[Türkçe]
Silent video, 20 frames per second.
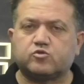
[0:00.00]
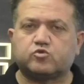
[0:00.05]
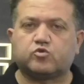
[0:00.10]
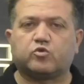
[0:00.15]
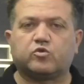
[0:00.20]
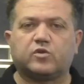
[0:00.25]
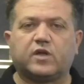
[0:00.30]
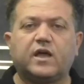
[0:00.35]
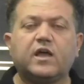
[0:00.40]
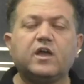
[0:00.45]

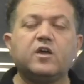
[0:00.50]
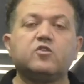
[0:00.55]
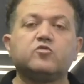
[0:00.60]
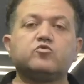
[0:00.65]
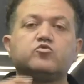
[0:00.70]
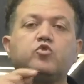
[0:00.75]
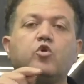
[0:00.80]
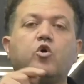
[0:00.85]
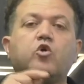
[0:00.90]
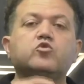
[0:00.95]
sonra
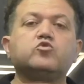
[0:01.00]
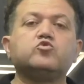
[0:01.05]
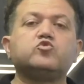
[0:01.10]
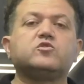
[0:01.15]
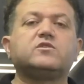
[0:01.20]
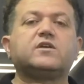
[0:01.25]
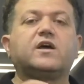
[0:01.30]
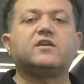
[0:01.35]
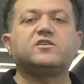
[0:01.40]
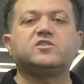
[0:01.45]

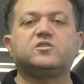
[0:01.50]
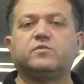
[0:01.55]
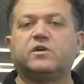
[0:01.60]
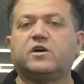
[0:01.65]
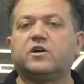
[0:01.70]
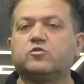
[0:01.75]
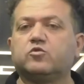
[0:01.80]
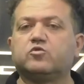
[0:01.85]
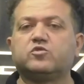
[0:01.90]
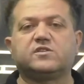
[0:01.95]
dördüncü tercihimi
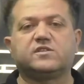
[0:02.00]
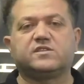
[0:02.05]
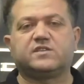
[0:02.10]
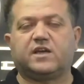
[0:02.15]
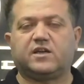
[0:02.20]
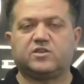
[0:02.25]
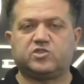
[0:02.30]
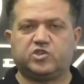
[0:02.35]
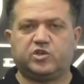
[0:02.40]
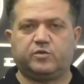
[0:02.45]
Anadolu Lisesi
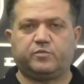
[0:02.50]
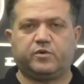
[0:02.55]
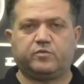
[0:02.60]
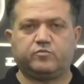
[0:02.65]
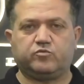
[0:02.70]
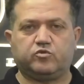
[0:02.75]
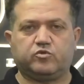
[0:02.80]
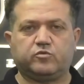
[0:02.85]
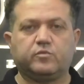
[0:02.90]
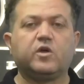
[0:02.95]
tercihi
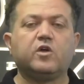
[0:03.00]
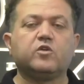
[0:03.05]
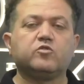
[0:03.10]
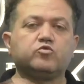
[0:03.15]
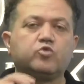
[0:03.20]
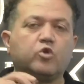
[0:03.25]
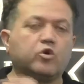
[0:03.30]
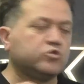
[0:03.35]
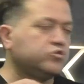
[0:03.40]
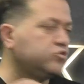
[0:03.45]
yapamıyorum.
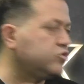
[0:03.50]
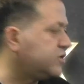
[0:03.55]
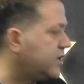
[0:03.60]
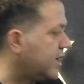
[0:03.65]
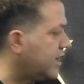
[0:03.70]
Dördüncü